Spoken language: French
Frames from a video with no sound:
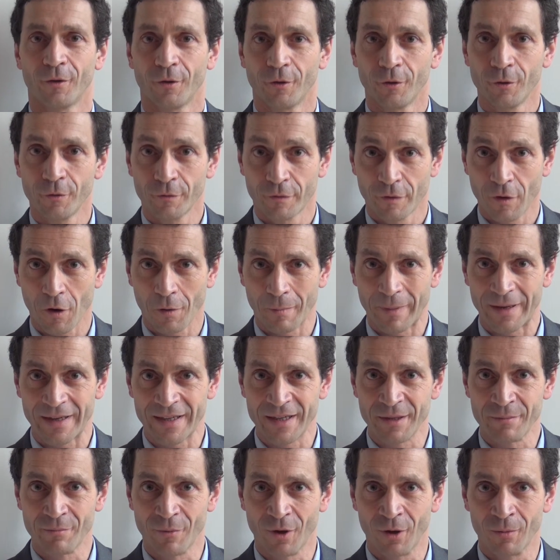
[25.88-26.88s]
Une fois en bas de
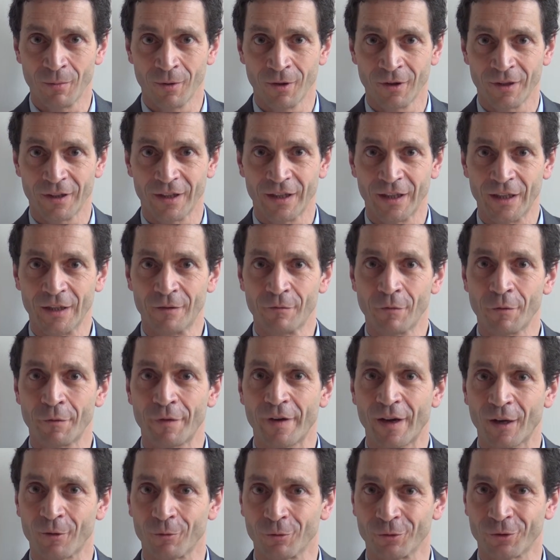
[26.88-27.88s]
l'immeuble, il vous fait
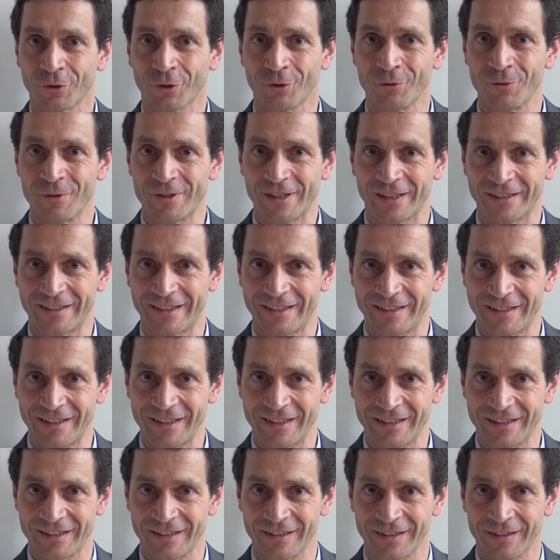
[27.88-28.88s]
un compte-rendu
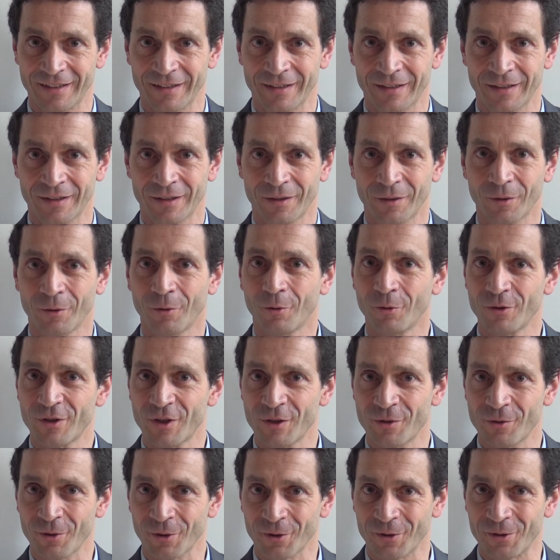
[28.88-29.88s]
synthétique, aussi
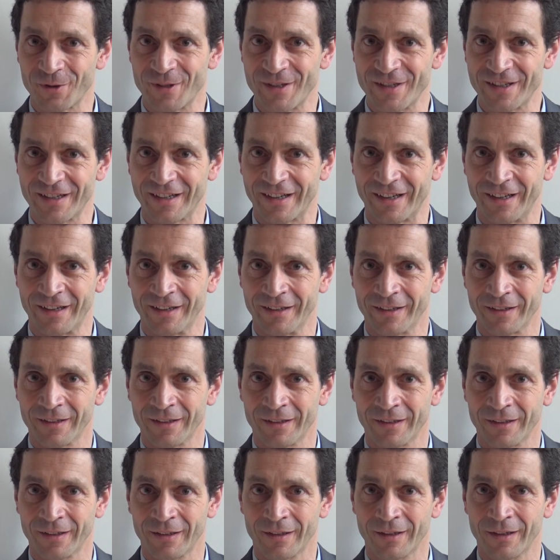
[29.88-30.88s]
sûr que discret
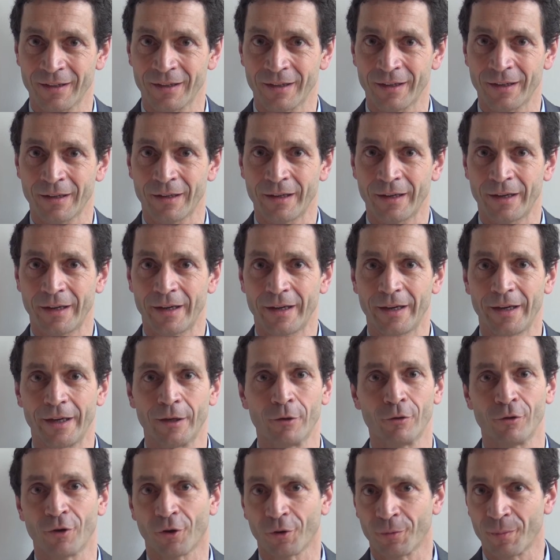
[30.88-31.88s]
et
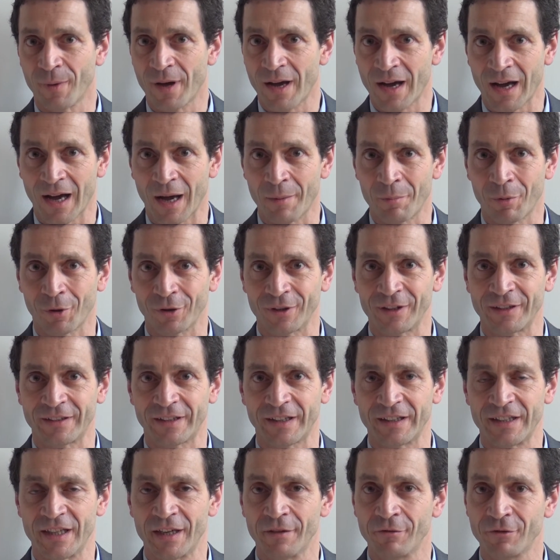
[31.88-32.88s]
le lendemain un rapport
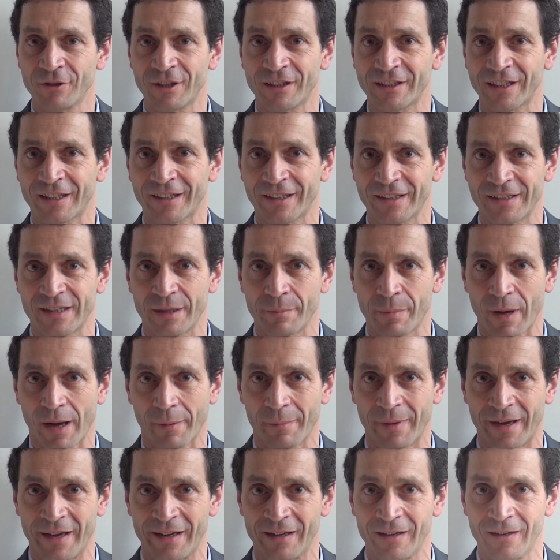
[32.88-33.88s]
détaillé vous est adressé par
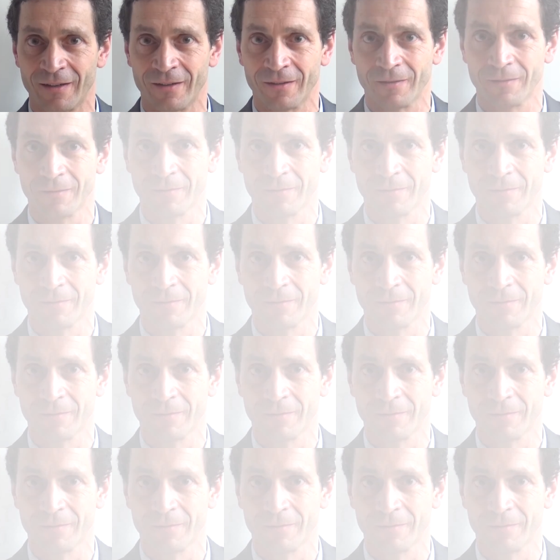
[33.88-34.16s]
mail.